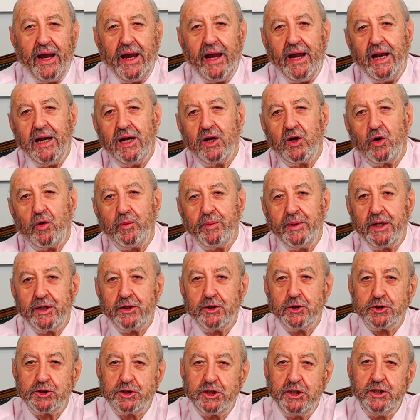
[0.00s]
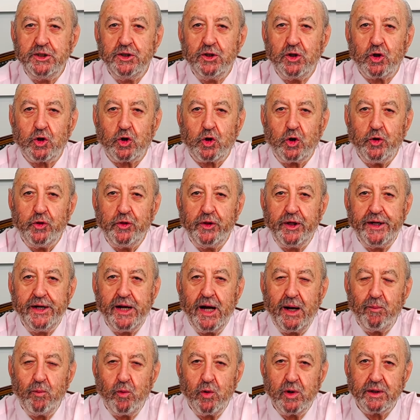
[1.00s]
El gobierno chino condena
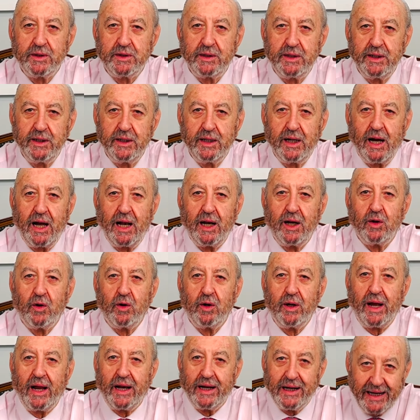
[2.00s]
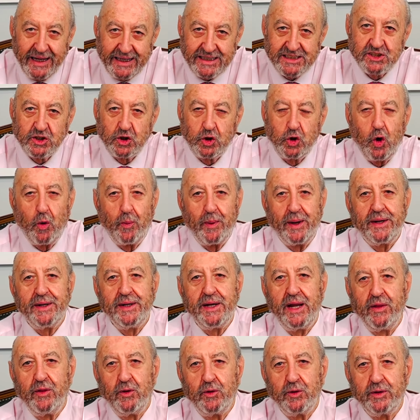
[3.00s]
a muerte al, ex
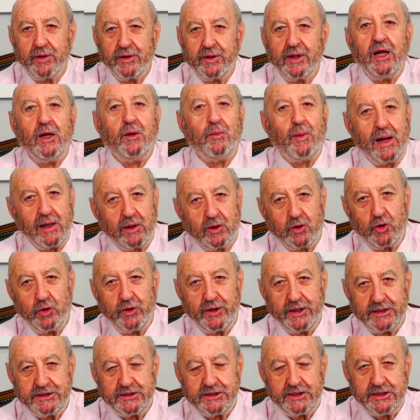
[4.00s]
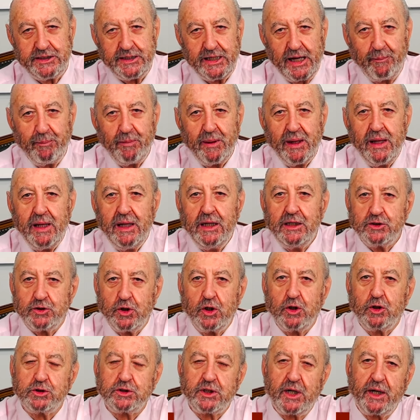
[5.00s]
gobernador del Banco de China.
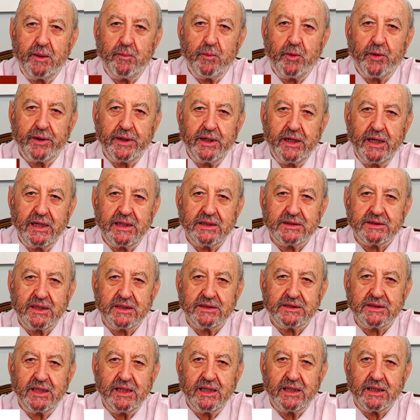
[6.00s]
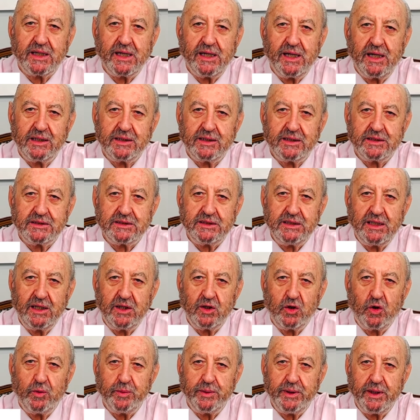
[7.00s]
Soy José Ramón y estás en el canal de Si el
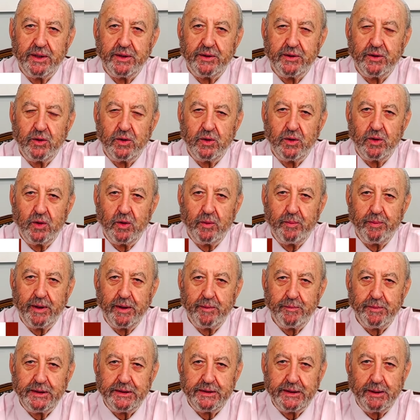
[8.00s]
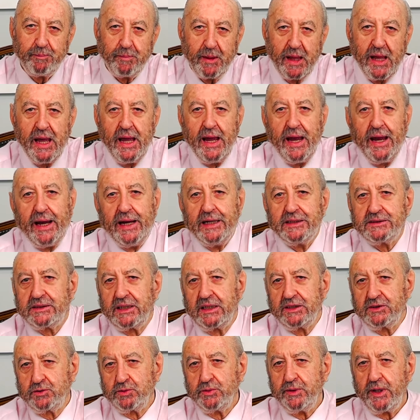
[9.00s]
Gobierno lo permite. Esta
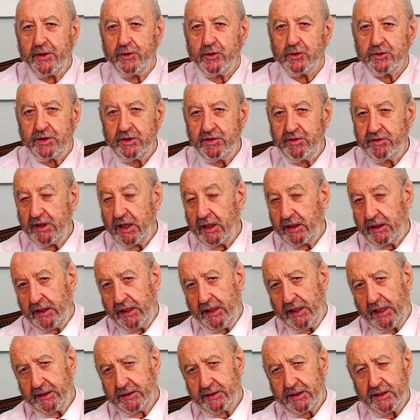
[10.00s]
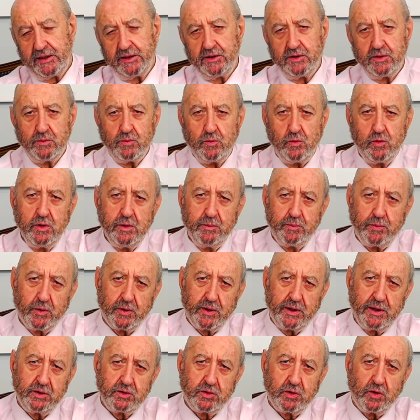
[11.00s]
es una noticia que ha tenido muy
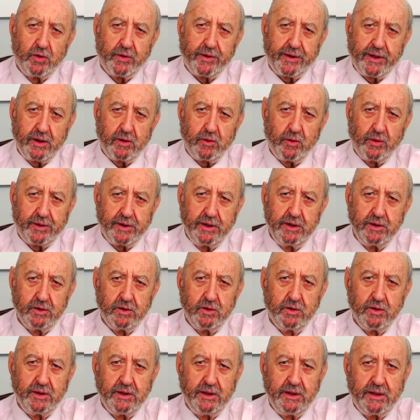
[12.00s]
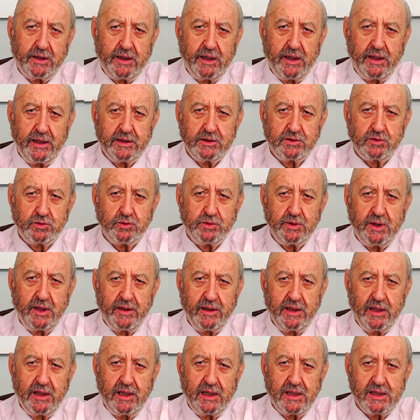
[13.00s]
poquito recorrido y que es una
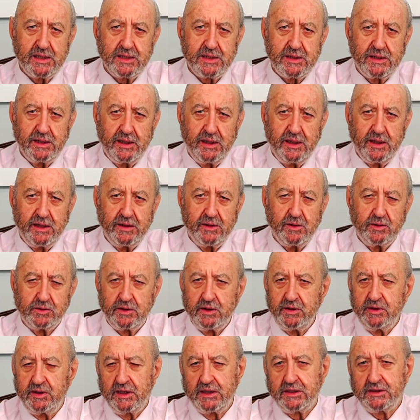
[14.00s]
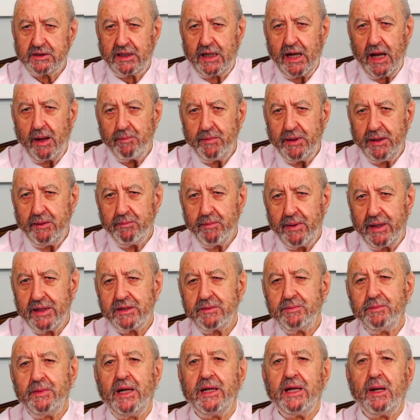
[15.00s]
de las eh, noticias que a mí
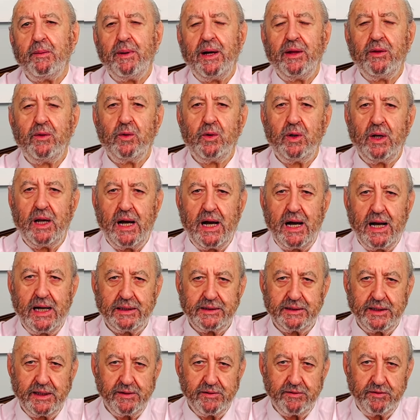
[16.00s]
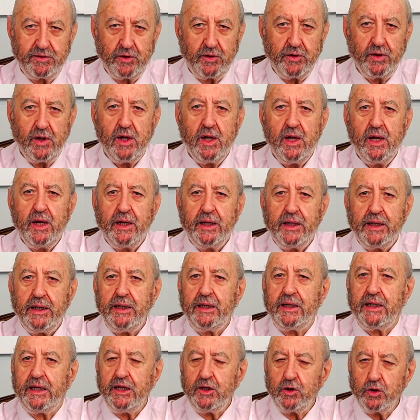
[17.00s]
más me ha llamado la atención
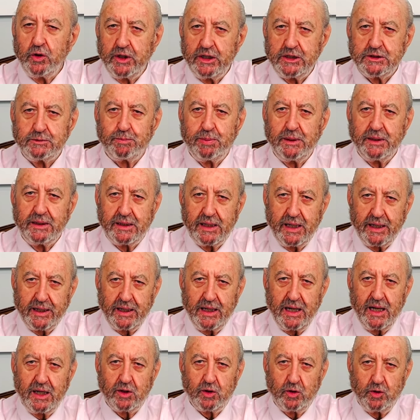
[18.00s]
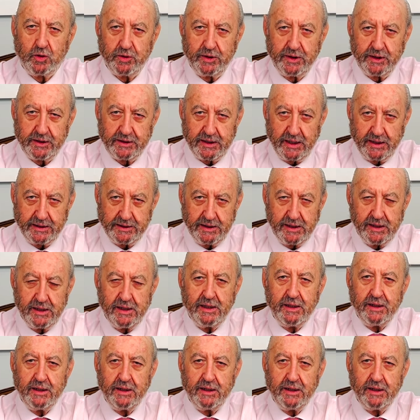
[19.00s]
y quiero explicarla con detalle.